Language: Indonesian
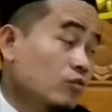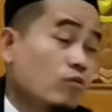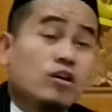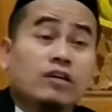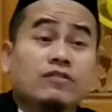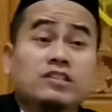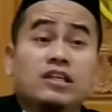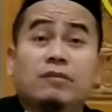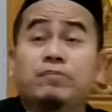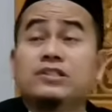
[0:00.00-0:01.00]
wong nek wis
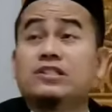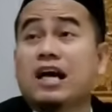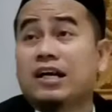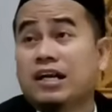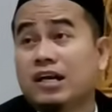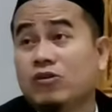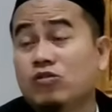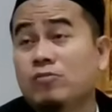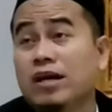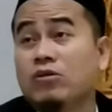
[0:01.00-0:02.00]
kena bencana
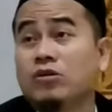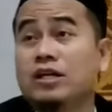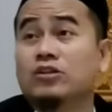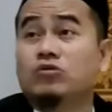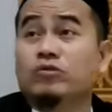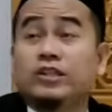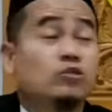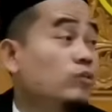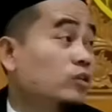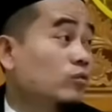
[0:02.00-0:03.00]
omah orang duwe
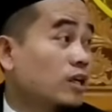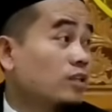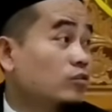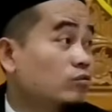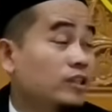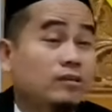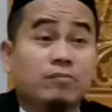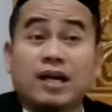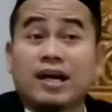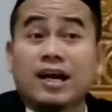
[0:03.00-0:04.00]
duit orang duwe
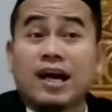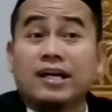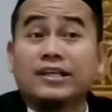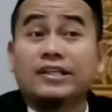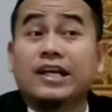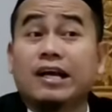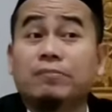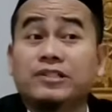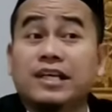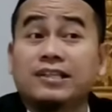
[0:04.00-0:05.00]
maka akidah
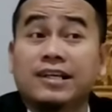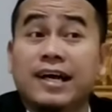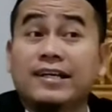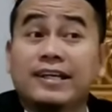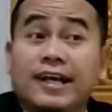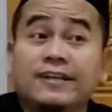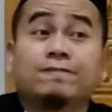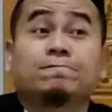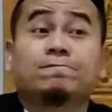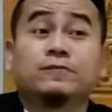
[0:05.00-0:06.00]
bisa tergadaikan
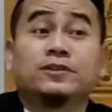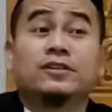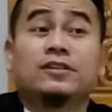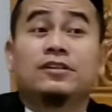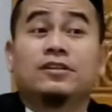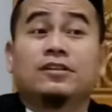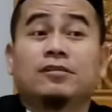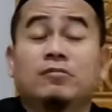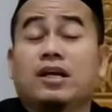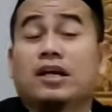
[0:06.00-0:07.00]

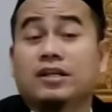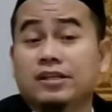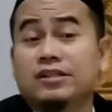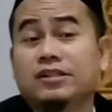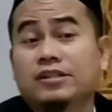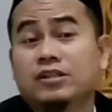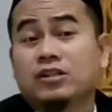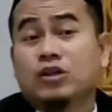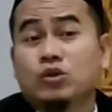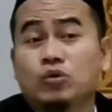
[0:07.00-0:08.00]
makanya
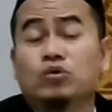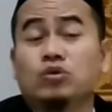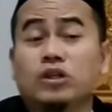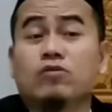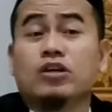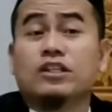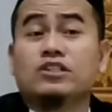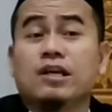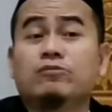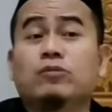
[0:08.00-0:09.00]
kudune wong
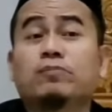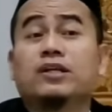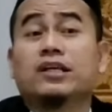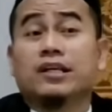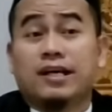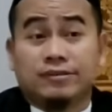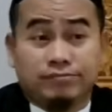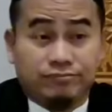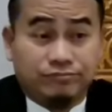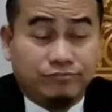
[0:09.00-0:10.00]
Islam ya bergerak
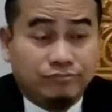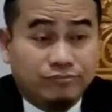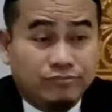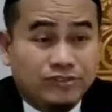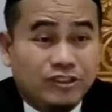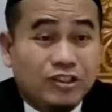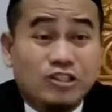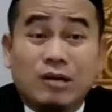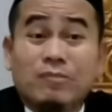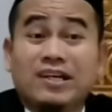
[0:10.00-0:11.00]

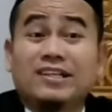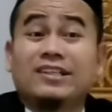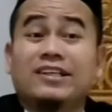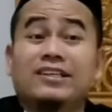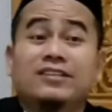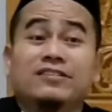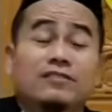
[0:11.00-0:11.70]
zaman rien